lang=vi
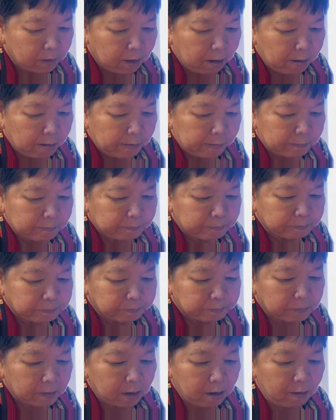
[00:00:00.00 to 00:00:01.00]
rồi nay bữa
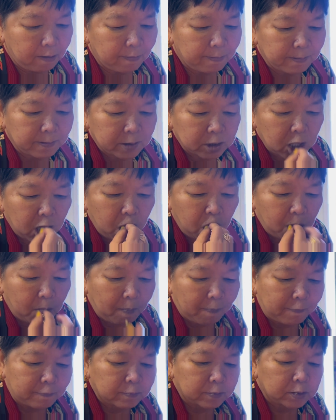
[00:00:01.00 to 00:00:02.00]
nay lỡ mà sụm nụ rồi
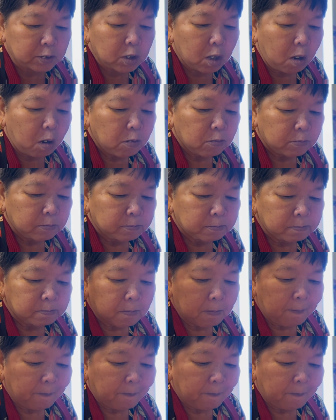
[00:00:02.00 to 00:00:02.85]
sao có kêu ai cứu